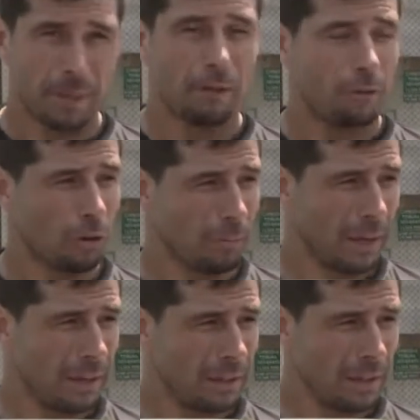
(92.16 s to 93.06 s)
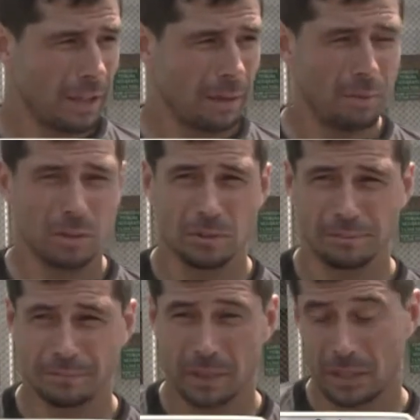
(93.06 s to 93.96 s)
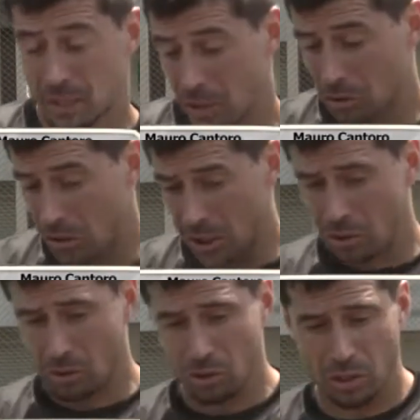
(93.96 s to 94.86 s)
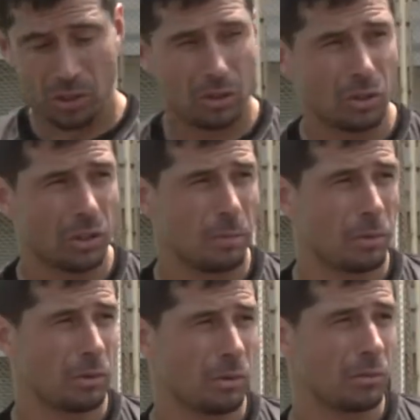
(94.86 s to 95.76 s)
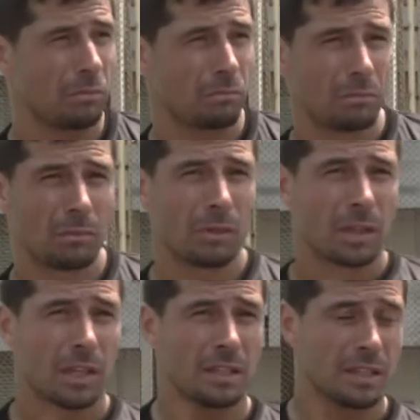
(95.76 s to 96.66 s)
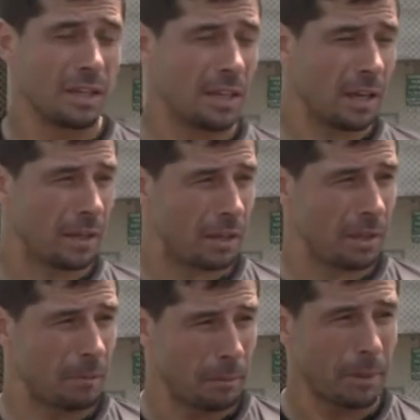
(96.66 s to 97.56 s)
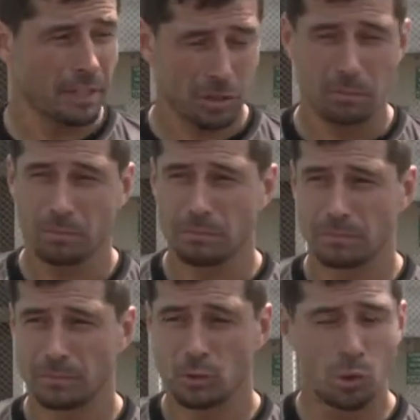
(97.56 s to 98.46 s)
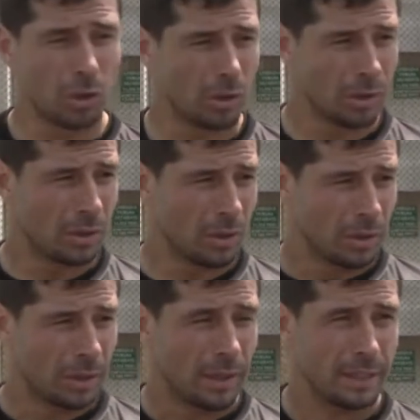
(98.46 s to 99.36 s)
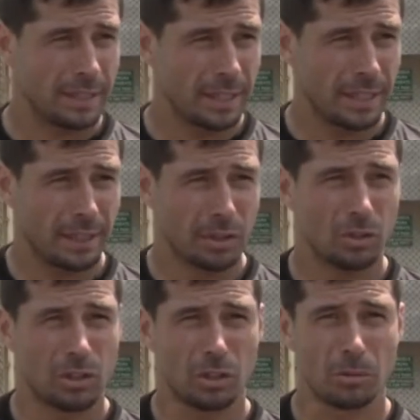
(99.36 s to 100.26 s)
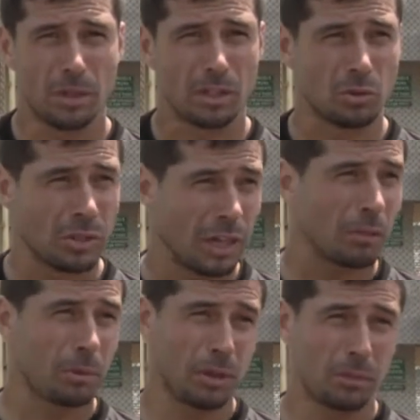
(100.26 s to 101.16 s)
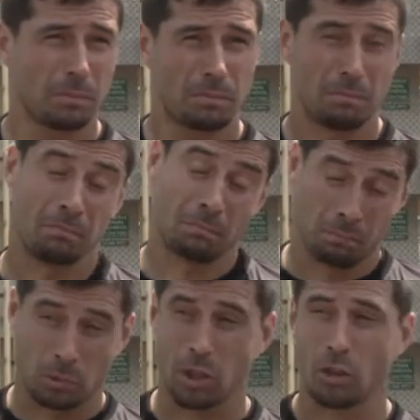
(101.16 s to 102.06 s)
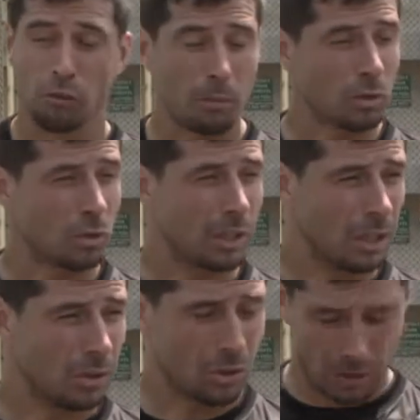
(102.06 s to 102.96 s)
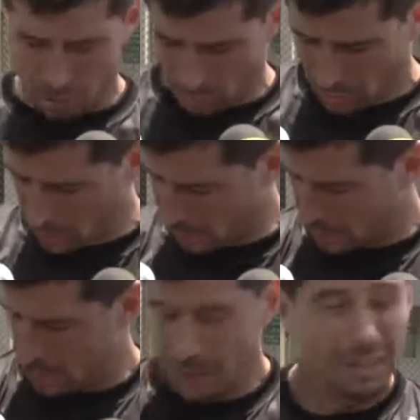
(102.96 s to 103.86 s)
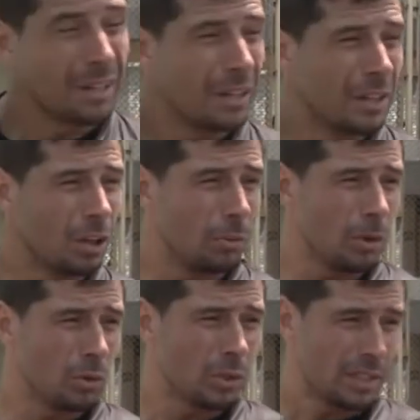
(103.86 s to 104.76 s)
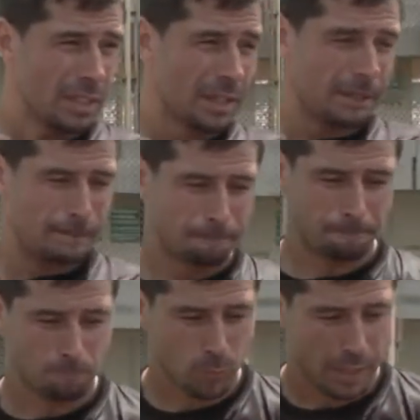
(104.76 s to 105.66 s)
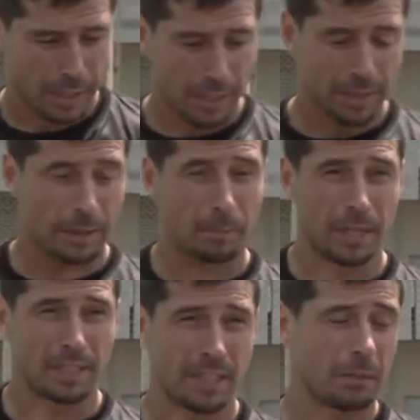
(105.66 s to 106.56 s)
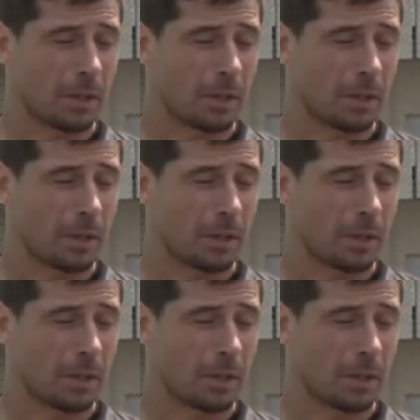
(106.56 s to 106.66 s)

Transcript: formal, digamos, así que contento, contento, después de 15 días de, preparación duro, así que nada, contento por el resultado, por el, porque nos fuimos soltando con el correr de, los minutos, así que nada, esperar seguir